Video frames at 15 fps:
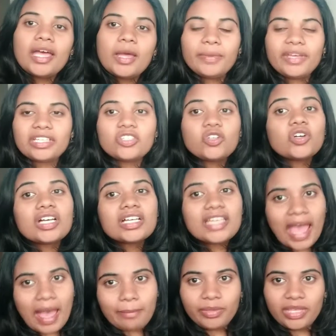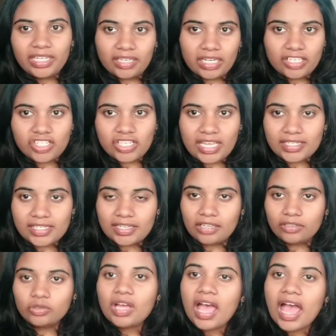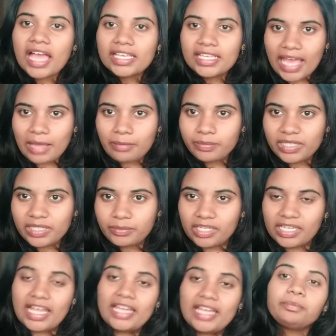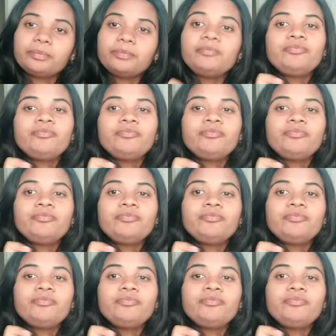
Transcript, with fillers: పెడితే ఒక క్యాంపెయిన్ రన్ చేస్తున్నారు ఆ క్యాంపెయిన్ ప్రకారం